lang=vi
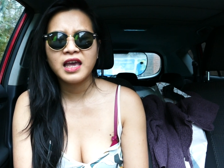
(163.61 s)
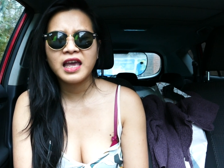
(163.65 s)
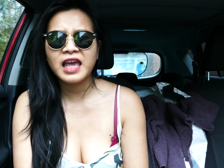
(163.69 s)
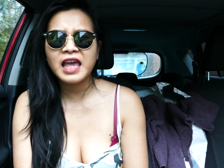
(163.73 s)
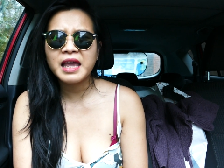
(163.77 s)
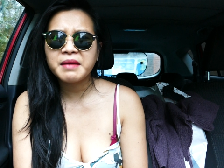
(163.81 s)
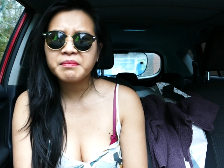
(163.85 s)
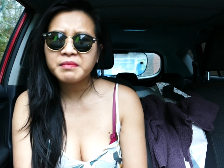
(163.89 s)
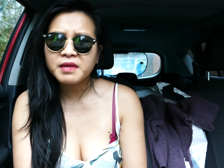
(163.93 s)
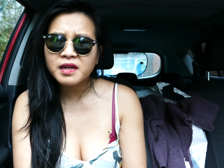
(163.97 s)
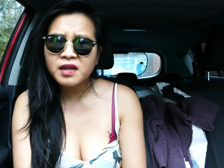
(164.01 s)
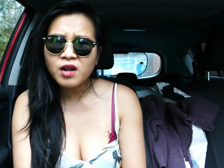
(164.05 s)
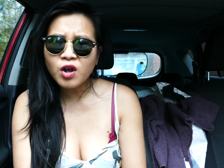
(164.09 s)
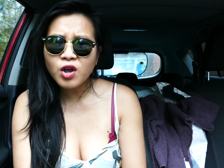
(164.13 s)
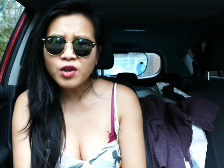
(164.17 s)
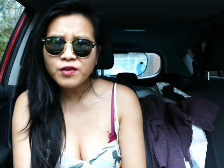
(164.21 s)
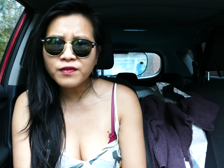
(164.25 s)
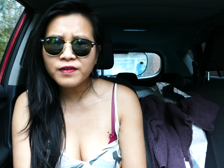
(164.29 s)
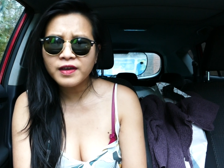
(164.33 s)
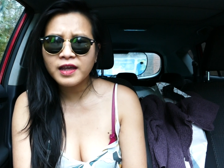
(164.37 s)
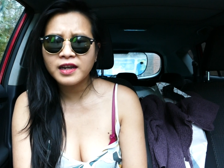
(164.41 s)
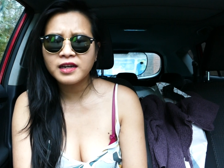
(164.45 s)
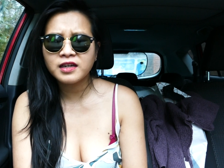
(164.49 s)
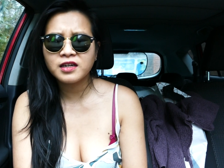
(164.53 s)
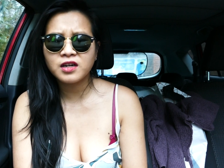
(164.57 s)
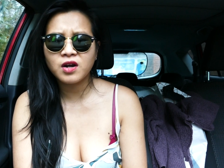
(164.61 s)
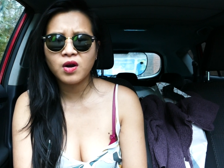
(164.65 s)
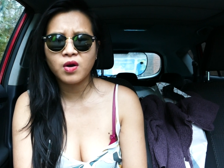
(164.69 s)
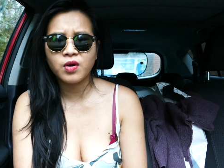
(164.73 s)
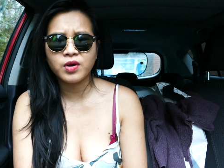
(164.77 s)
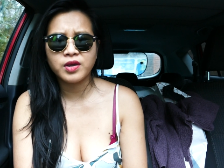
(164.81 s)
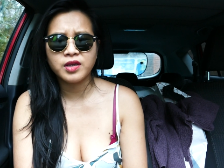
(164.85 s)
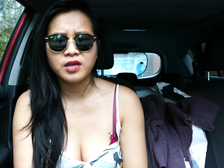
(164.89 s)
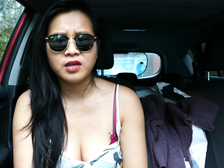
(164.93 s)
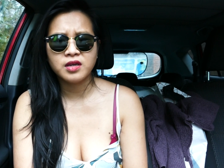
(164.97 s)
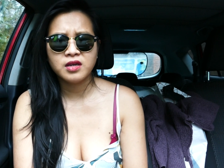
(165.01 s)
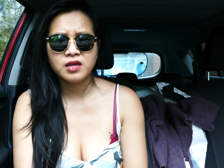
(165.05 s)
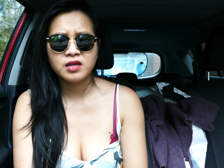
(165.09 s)
em đã nói với anh
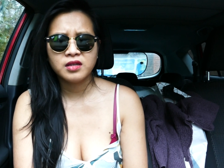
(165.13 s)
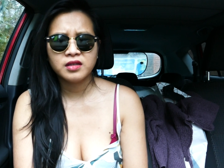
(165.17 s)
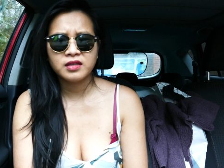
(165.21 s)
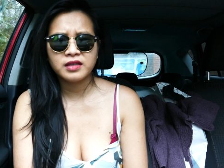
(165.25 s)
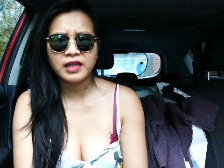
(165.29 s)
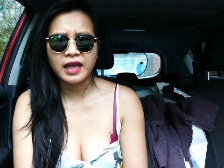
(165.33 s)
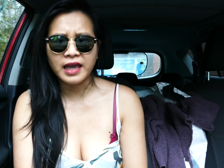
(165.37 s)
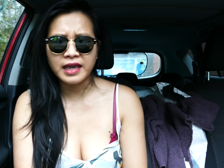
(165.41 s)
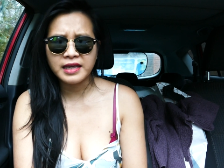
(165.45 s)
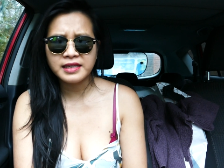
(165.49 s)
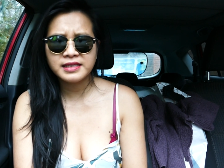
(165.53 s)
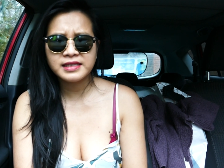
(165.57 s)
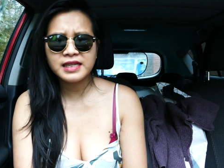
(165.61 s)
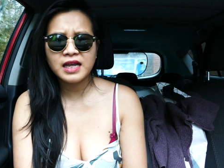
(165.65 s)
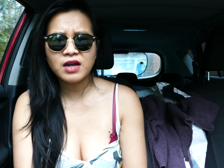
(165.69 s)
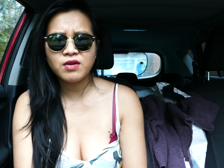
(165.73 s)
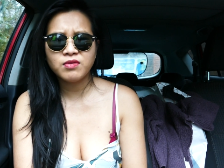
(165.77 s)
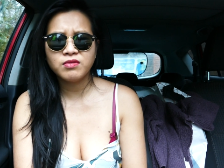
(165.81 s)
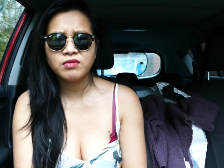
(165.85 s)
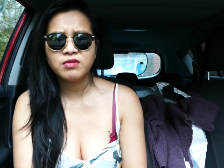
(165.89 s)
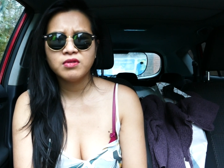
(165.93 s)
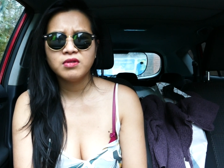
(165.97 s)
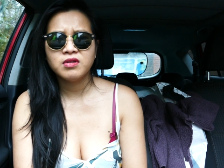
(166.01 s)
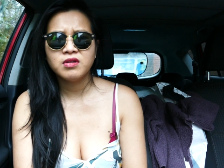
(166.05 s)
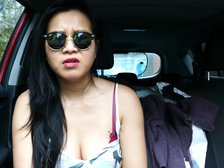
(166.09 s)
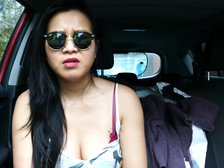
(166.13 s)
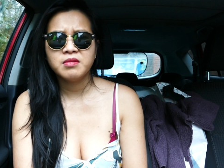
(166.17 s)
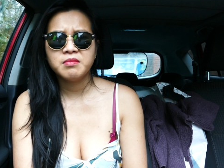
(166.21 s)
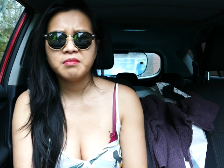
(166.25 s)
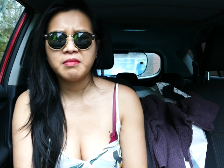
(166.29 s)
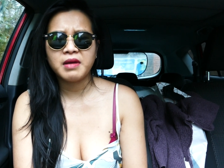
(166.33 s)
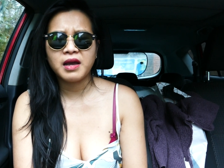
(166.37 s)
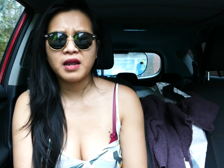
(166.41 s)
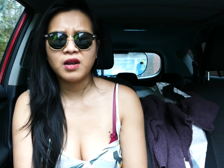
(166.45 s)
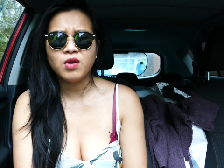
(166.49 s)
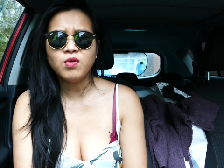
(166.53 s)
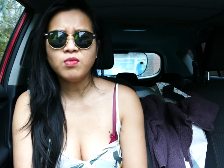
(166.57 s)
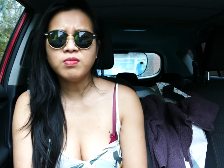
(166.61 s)
rồi, tại sao
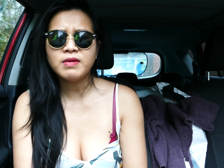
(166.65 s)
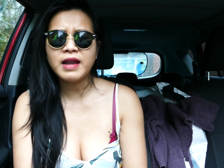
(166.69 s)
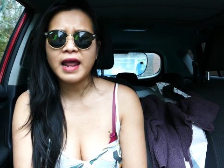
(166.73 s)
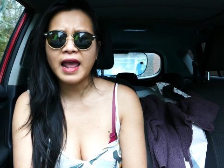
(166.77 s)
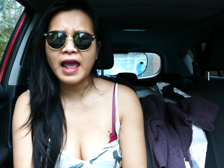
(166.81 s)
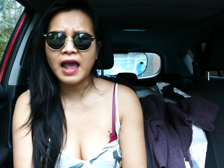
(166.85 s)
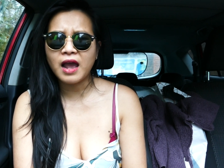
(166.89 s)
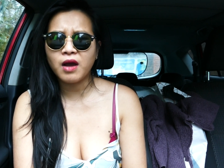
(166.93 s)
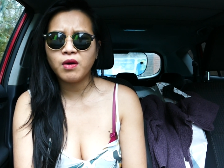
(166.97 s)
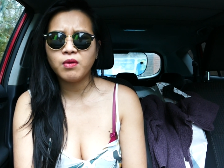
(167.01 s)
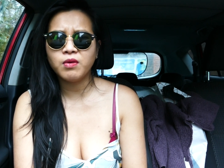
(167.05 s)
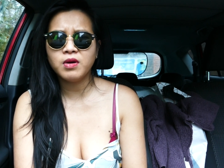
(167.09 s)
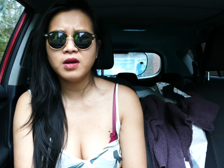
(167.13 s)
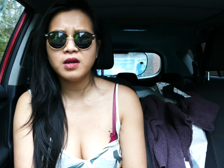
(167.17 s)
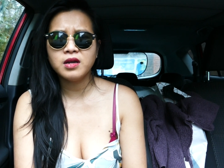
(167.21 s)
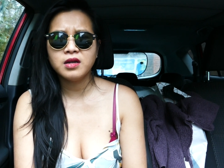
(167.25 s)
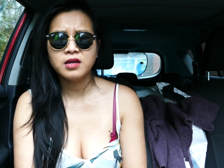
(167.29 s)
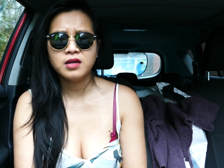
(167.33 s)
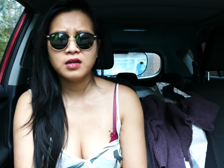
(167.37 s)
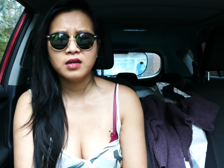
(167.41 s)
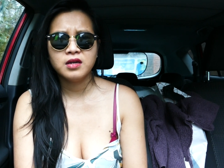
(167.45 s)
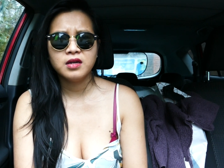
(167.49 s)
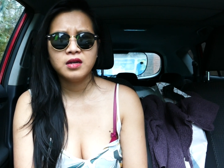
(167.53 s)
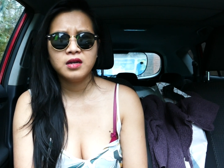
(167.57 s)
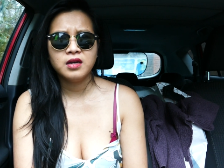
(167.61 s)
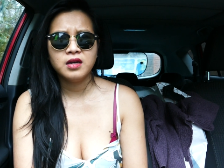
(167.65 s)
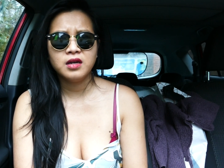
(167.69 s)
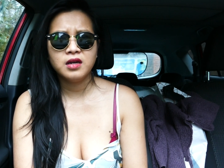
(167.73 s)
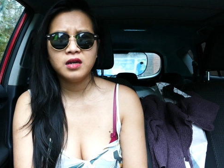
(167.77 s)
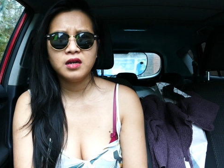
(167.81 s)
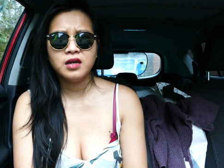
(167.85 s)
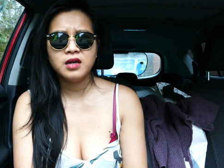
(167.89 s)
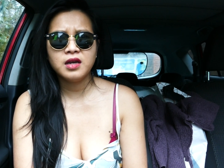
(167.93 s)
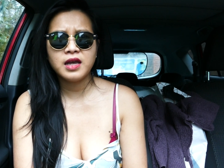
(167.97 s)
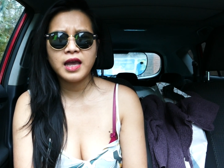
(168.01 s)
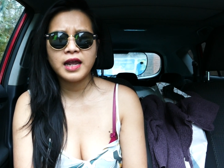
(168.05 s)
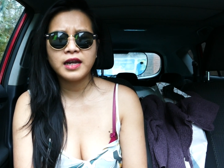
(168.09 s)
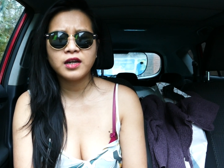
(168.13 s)
mà lúc nào á
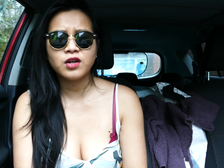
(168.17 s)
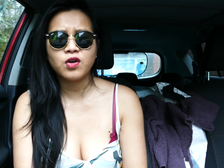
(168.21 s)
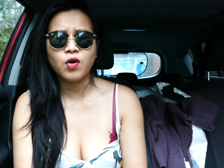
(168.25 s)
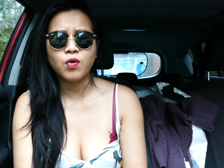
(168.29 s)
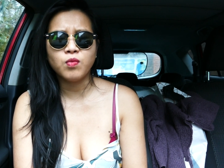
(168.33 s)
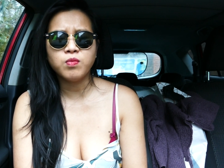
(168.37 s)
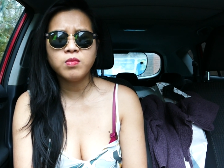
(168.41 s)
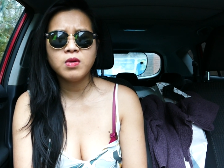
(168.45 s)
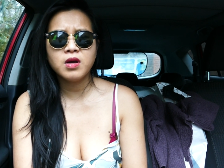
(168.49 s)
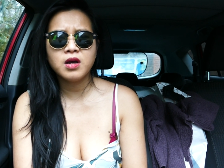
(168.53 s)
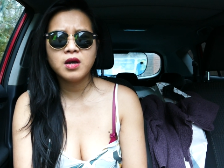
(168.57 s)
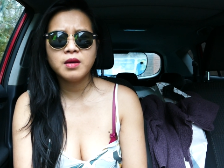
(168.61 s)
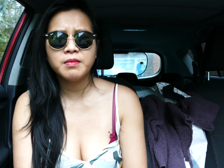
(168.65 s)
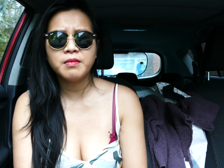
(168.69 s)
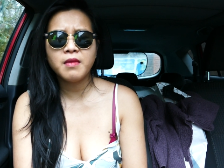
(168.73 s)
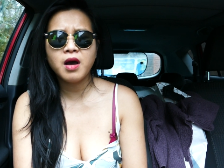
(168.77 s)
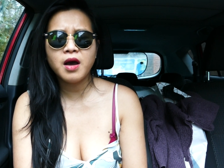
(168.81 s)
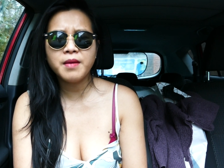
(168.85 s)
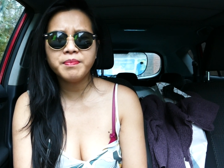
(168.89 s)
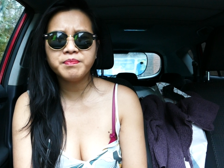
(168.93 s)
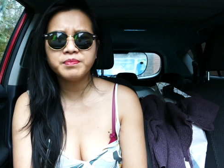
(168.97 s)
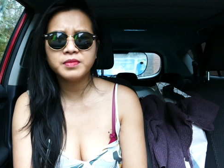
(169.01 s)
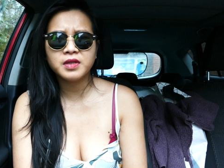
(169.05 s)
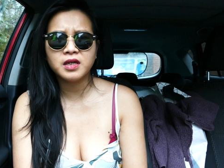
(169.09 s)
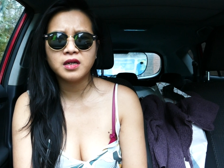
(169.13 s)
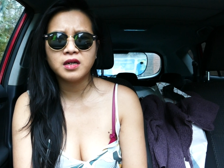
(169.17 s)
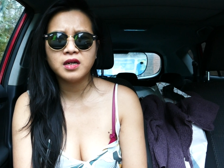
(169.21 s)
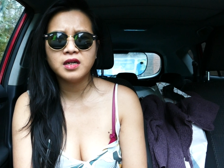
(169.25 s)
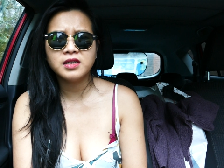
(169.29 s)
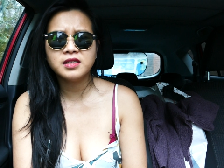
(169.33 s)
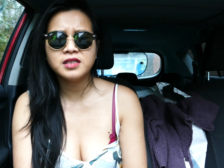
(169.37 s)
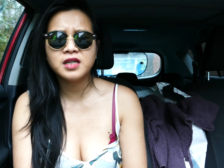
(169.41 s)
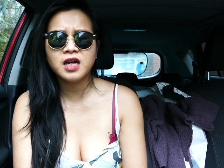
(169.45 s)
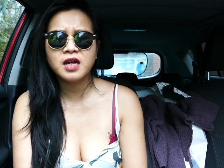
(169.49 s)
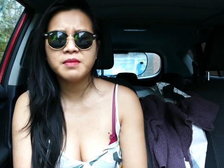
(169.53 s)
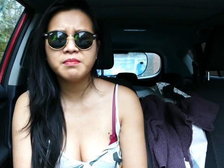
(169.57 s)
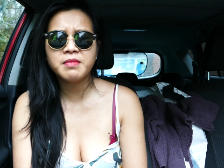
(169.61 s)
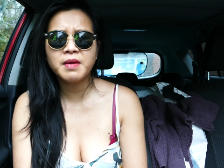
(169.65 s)
anh cũng bóp từ
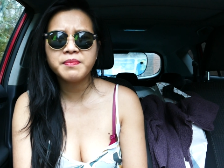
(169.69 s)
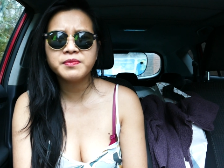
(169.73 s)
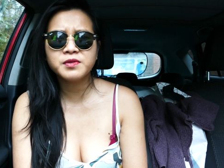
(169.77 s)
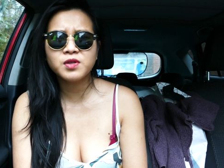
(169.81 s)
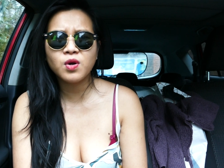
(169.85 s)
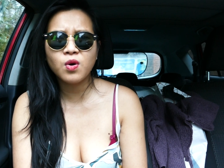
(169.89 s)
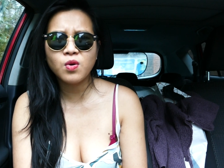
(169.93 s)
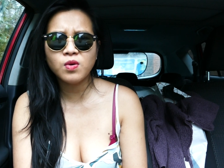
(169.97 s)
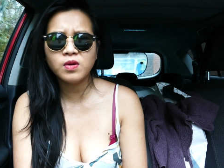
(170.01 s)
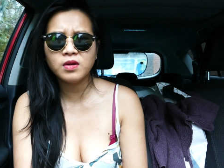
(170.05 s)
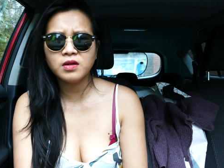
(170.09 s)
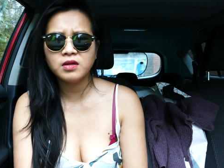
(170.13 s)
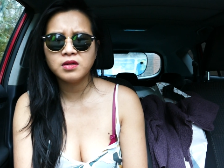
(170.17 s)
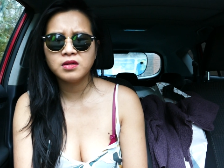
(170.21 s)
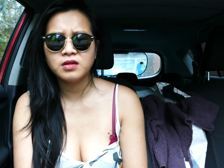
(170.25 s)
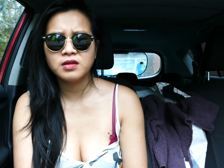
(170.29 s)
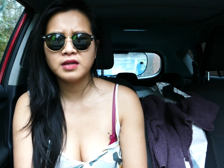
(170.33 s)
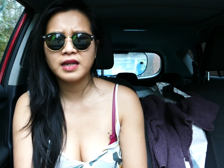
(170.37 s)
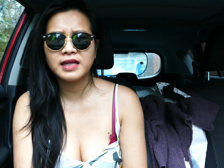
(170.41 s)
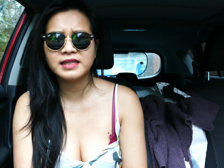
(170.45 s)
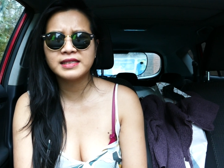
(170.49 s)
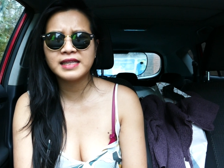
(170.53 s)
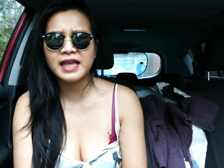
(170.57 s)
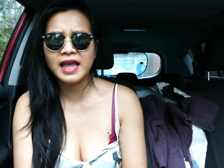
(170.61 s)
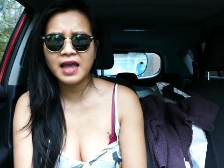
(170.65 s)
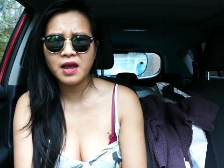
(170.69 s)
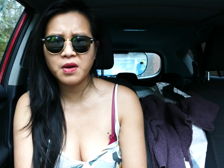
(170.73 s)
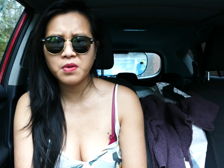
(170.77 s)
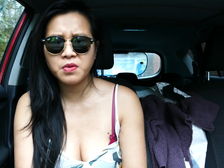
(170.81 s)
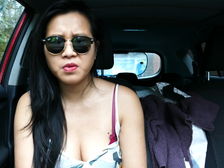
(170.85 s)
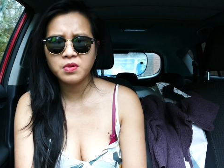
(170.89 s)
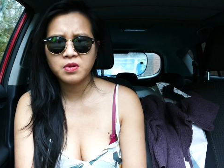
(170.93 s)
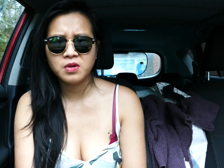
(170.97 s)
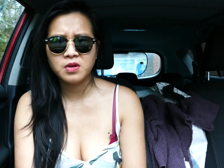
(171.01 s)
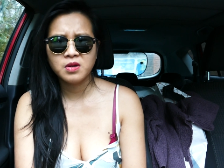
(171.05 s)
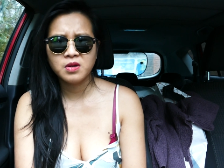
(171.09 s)
trên bóp xuống là sao?